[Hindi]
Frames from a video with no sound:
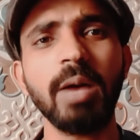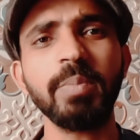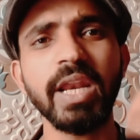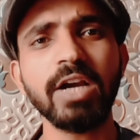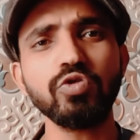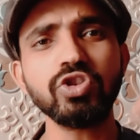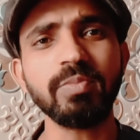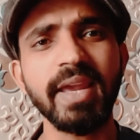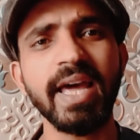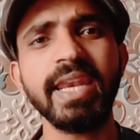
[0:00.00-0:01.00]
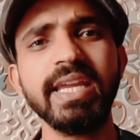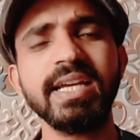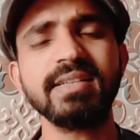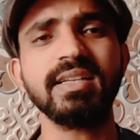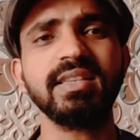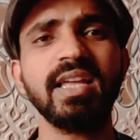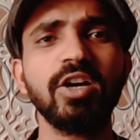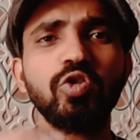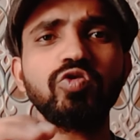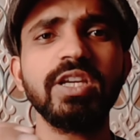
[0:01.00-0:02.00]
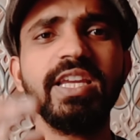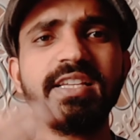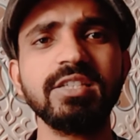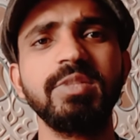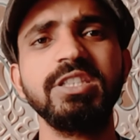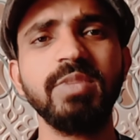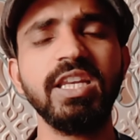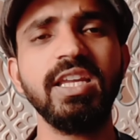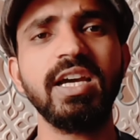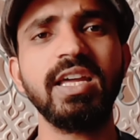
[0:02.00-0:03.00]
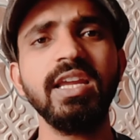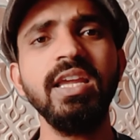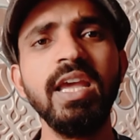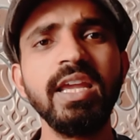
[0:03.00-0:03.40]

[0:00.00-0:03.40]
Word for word: अपना कुछ भला नहीं कर सकता अगर उसे ये समझ में नहीं रही